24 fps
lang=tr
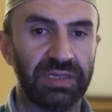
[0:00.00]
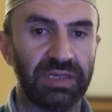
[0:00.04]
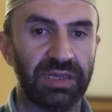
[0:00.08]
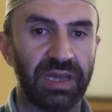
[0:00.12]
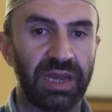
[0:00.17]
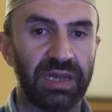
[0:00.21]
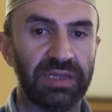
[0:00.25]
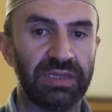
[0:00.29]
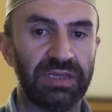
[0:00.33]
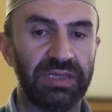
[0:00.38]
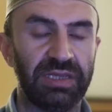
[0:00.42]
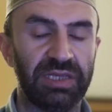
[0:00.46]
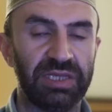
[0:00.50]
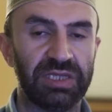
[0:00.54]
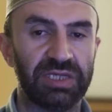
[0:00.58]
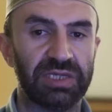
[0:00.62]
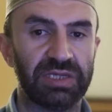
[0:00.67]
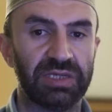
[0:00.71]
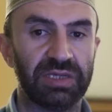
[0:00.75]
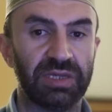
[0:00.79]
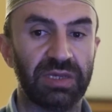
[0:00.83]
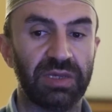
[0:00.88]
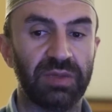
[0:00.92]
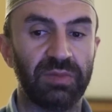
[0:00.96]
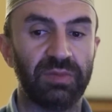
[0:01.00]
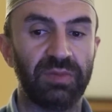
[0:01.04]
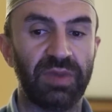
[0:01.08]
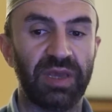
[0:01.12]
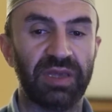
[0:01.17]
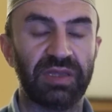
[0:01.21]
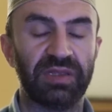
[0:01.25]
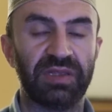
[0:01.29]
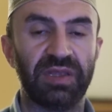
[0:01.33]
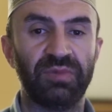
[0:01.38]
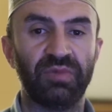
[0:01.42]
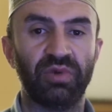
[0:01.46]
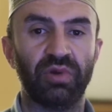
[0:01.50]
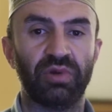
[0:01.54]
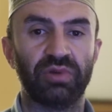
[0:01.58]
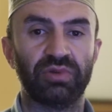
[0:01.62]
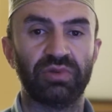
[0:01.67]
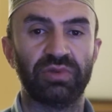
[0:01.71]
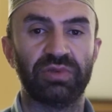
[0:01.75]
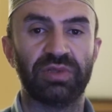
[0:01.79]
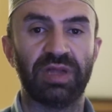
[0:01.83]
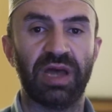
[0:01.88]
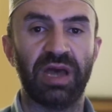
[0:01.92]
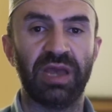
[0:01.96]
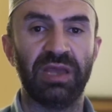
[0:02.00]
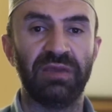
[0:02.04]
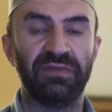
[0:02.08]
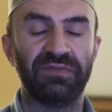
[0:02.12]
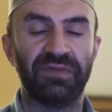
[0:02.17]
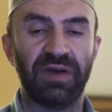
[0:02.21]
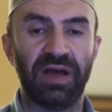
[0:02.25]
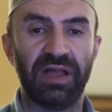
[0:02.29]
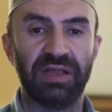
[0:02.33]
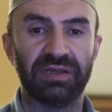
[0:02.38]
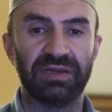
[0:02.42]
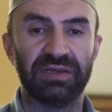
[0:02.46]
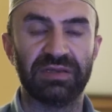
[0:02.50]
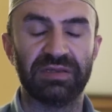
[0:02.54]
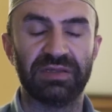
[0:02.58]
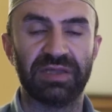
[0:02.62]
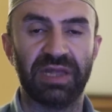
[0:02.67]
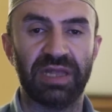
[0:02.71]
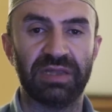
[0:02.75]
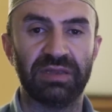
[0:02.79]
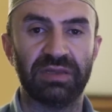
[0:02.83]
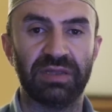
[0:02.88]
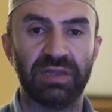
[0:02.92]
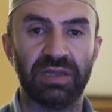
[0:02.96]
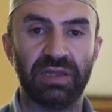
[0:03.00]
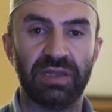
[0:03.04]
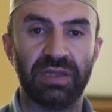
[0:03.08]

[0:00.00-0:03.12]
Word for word: Yani hiç beklemiyordu Taif halkından